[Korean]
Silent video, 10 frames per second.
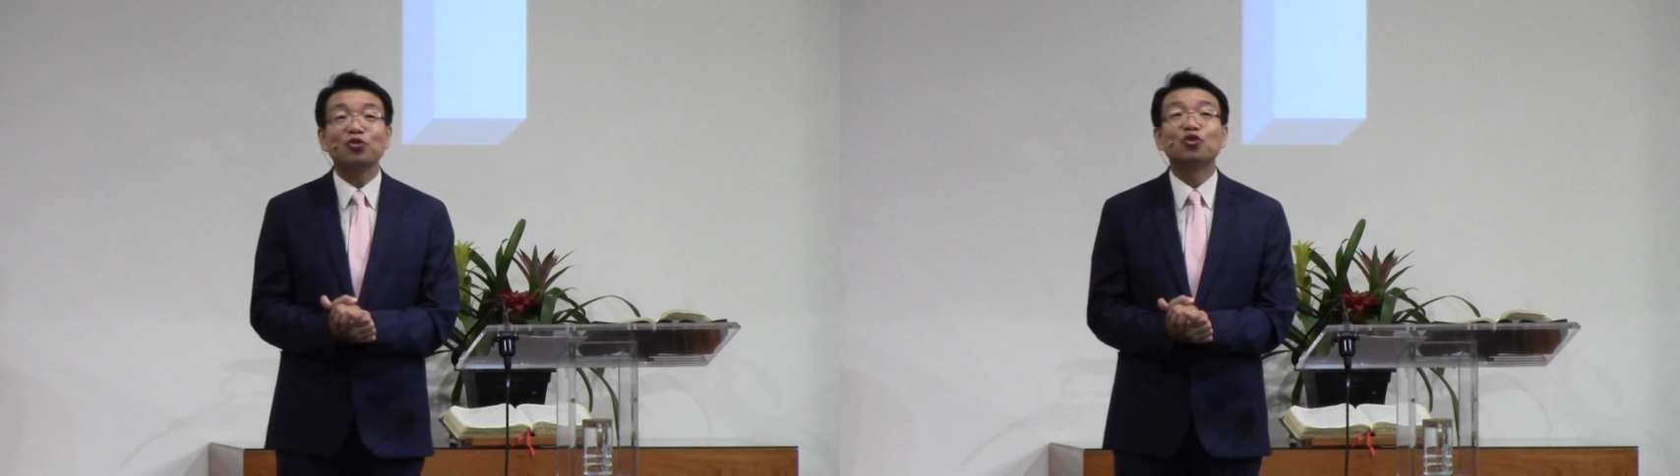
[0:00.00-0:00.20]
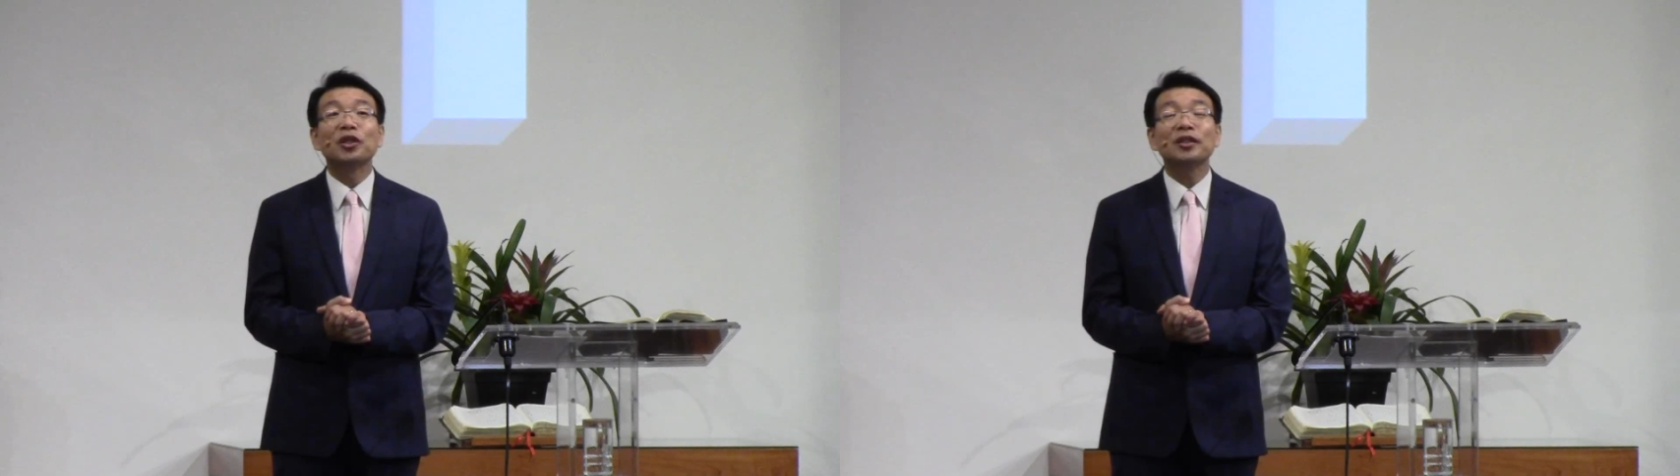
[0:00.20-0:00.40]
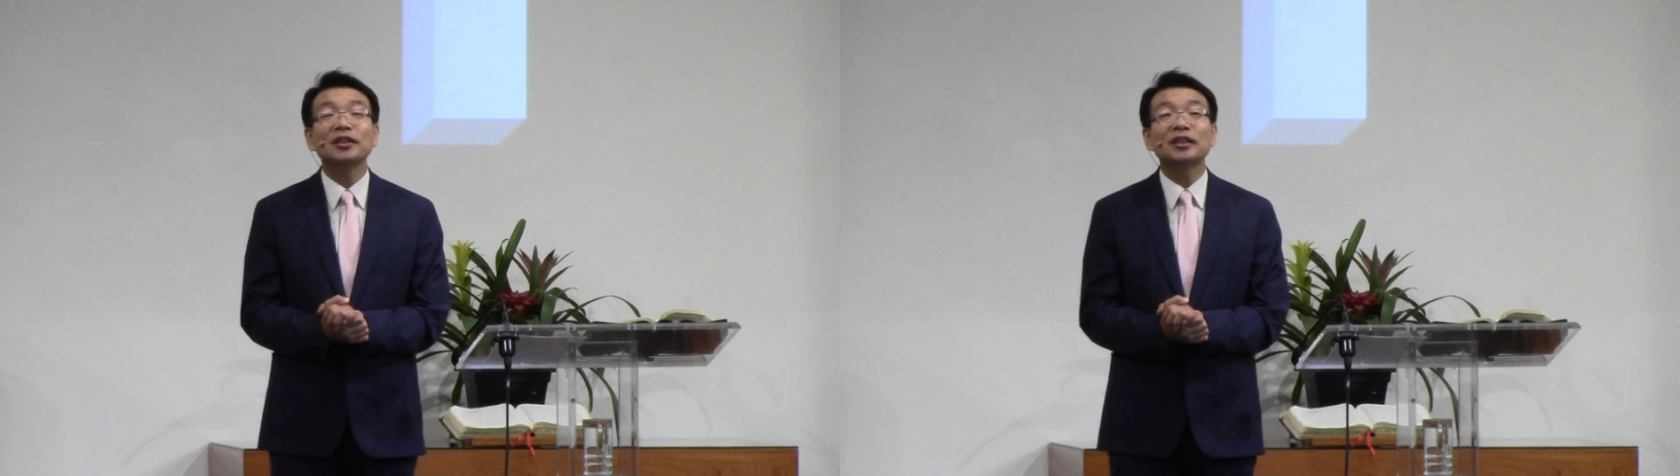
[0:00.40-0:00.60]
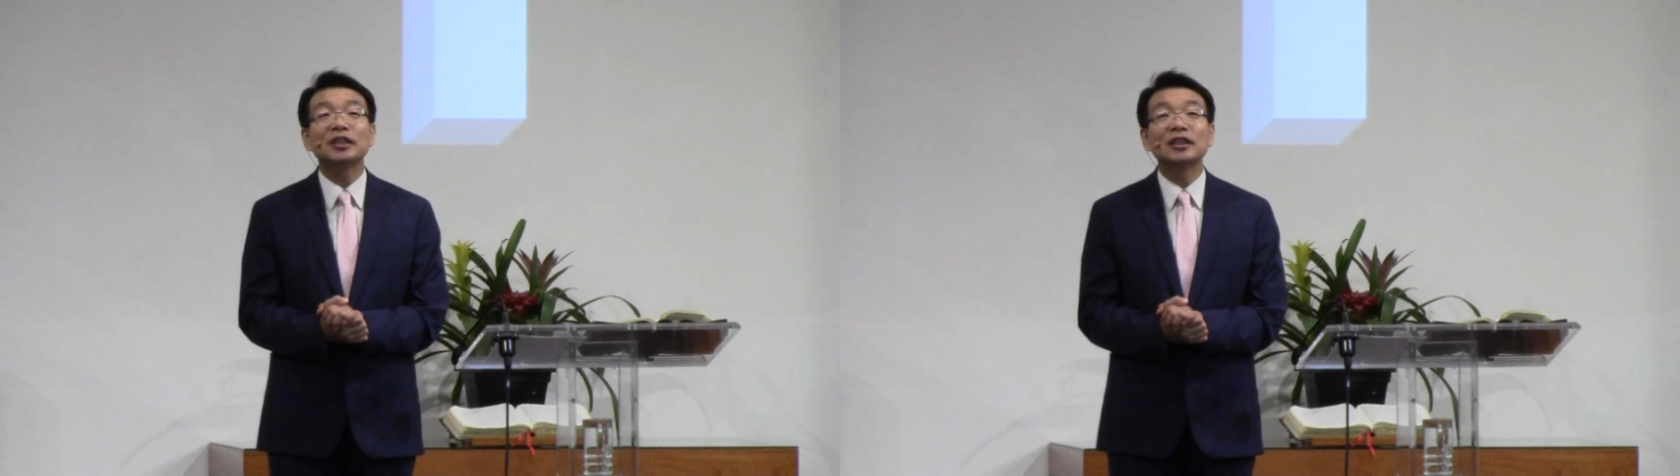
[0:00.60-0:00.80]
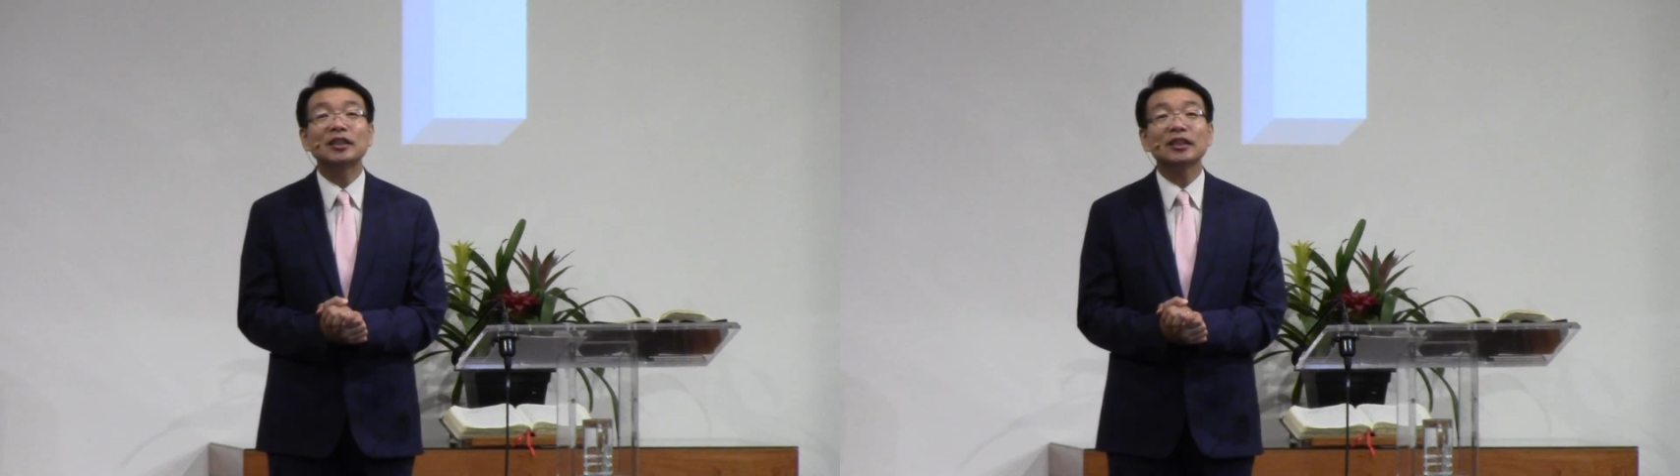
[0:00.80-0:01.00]
죄를
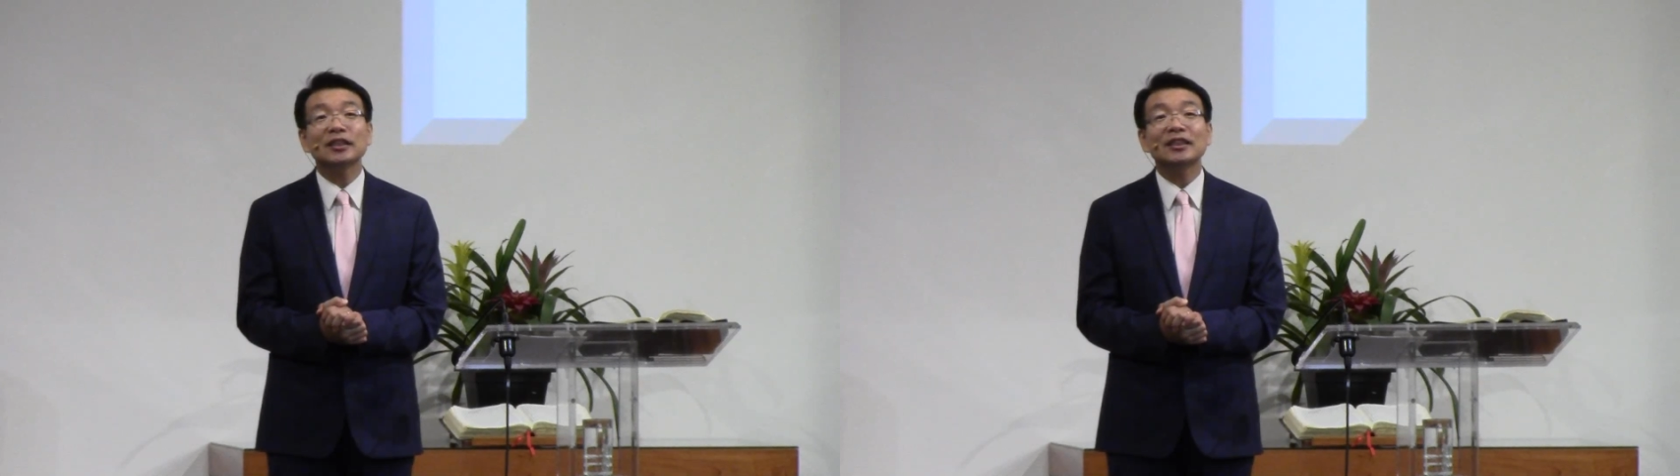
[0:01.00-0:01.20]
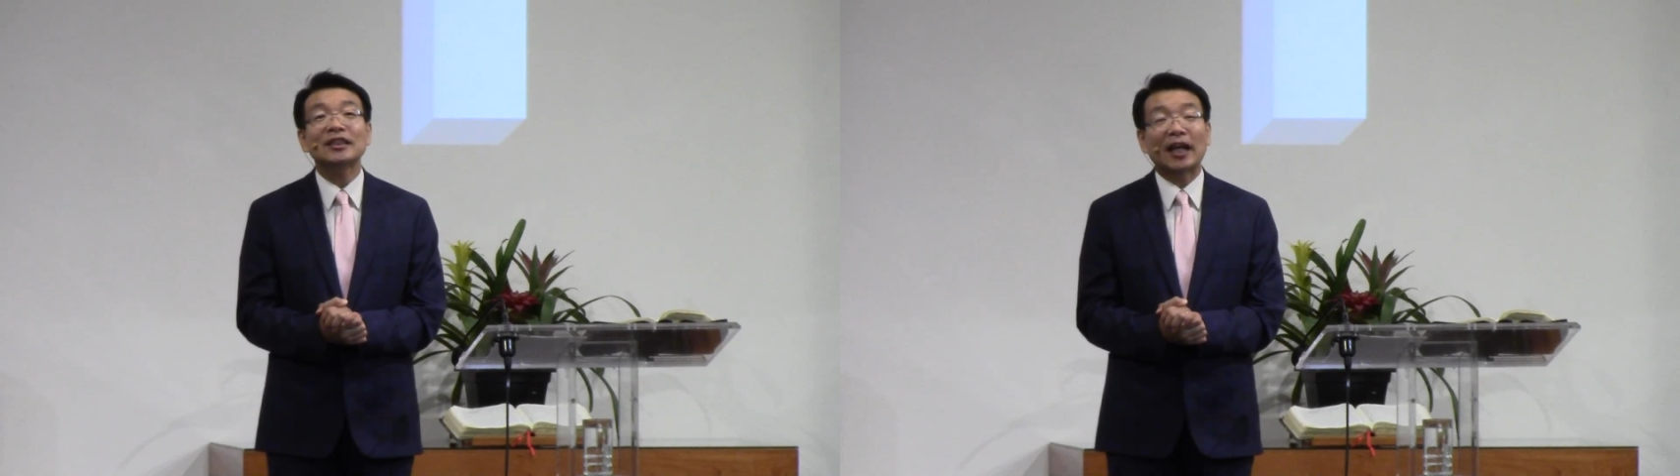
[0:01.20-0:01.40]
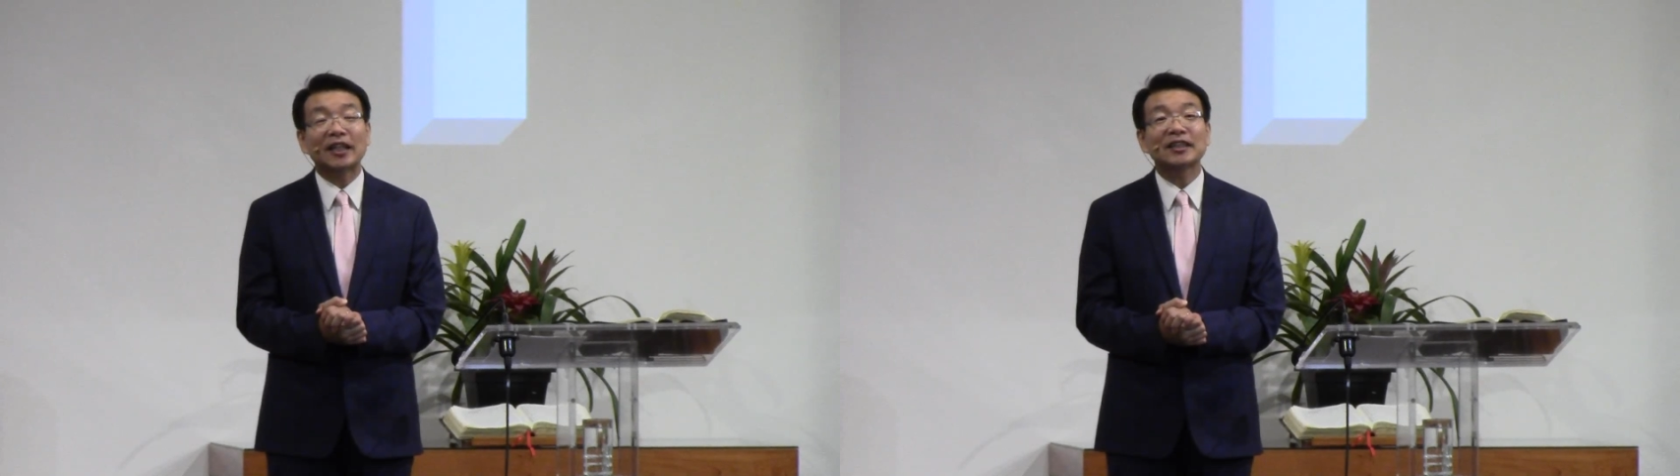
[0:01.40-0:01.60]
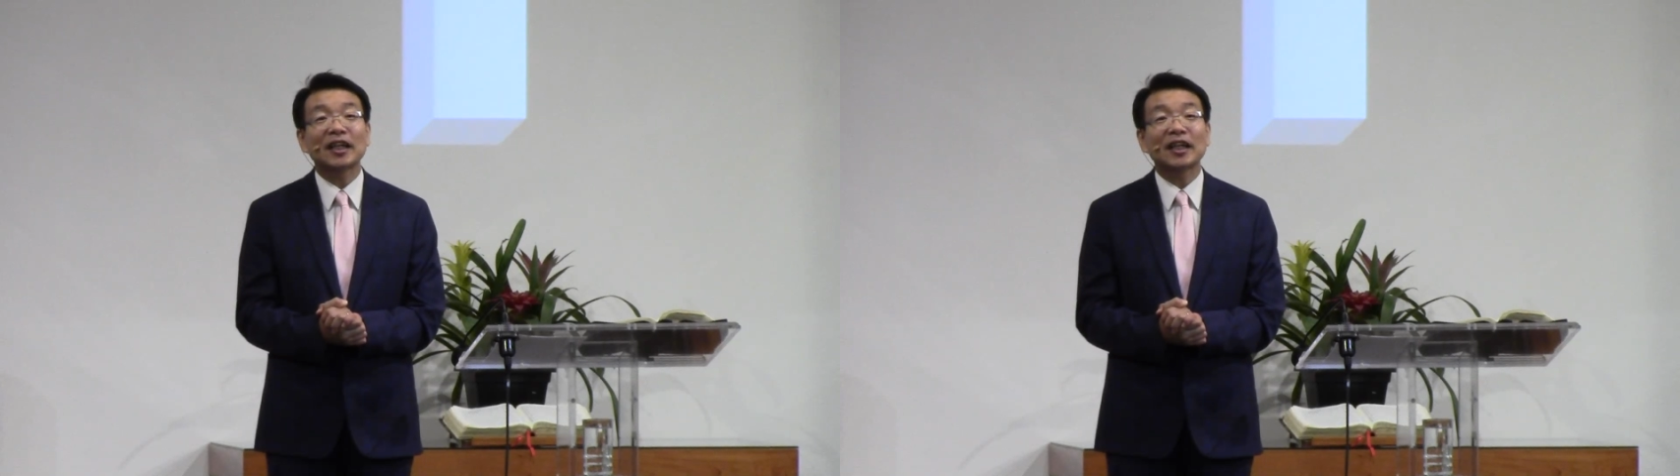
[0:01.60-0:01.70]
짓는 자기